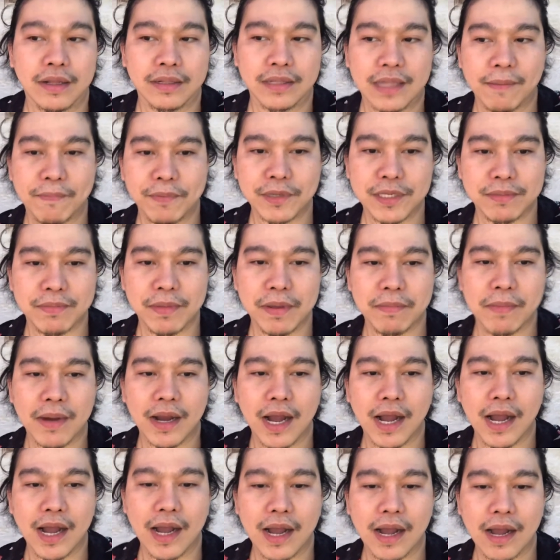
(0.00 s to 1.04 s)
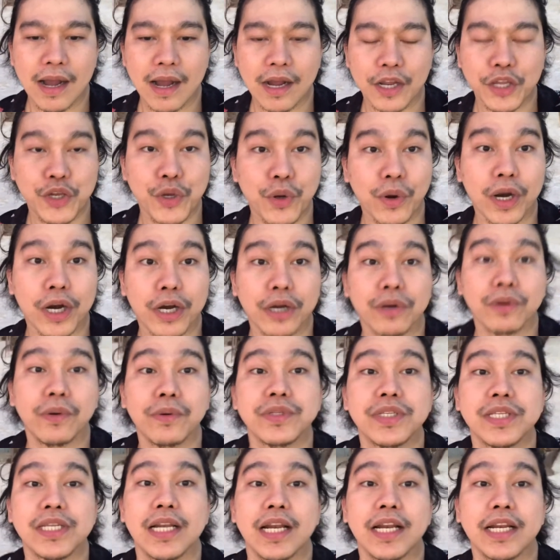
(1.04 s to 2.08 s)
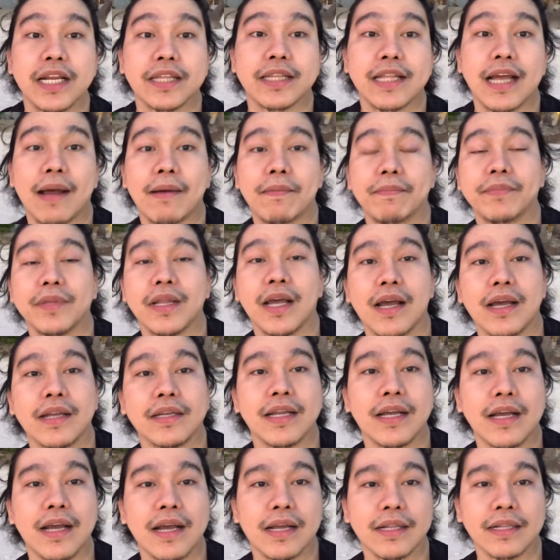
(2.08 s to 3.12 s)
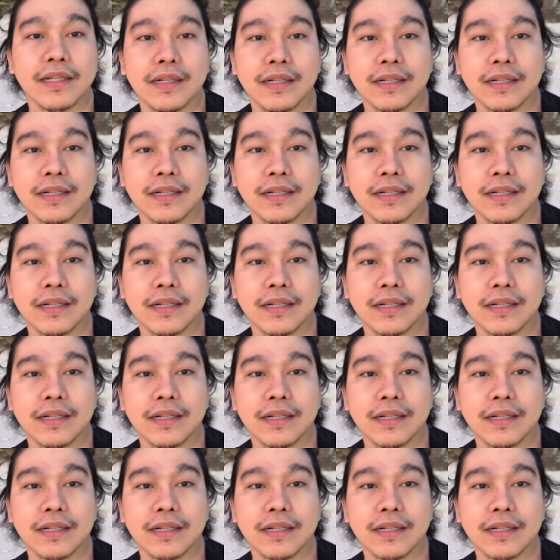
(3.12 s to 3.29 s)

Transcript: Tapos may mga QR code sila na, dap, na, na,